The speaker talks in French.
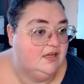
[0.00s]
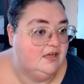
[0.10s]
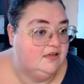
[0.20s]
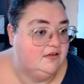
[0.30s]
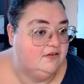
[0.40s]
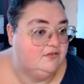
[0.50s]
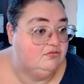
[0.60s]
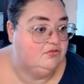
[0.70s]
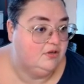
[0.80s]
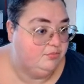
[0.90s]

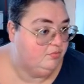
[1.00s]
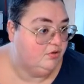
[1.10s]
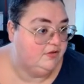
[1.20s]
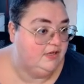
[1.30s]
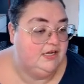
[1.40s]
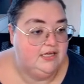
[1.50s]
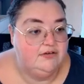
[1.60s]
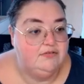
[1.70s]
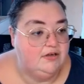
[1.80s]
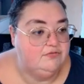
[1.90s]
c'est un peu le bordel.
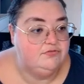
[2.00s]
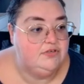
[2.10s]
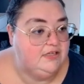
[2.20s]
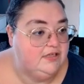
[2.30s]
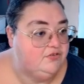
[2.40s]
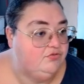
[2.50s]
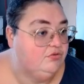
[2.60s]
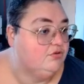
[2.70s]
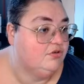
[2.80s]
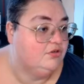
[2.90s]
Voilà, vous cliquez
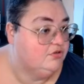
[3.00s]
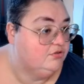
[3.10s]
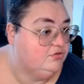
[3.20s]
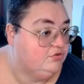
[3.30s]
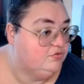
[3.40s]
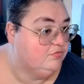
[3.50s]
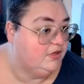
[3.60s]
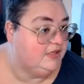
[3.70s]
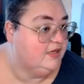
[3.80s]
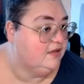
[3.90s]
sur document
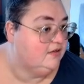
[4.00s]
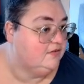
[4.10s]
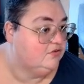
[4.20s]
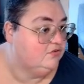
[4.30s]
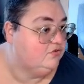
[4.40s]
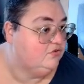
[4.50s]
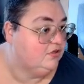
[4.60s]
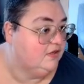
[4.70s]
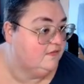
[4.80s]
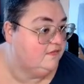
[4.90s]
A4,
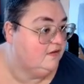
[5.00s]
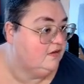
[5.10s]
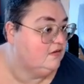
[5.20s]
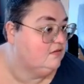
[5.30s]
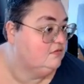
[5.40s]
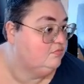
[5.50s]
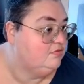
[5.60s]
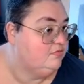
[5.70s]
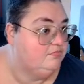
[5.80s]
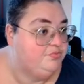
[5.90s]
story Insta,
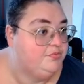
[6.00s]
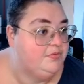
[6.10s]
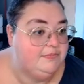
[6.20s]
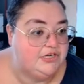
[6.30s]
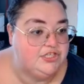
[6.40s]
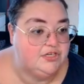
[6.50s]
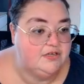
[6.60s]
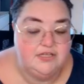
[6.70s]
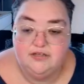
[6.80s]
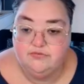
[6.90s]
publie
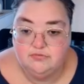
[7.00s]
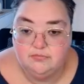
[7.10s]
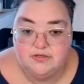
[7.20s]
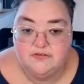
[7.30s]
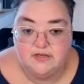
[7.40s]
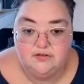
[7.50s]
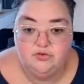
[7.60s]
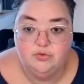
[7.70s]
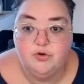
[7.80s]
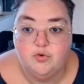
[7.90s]
machin, et il vous le met
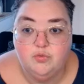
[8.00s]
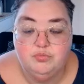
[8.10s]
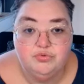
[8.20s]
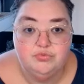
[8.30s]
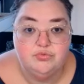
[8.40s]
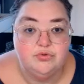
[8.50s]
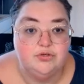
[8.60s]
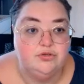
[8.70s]
directement au bon,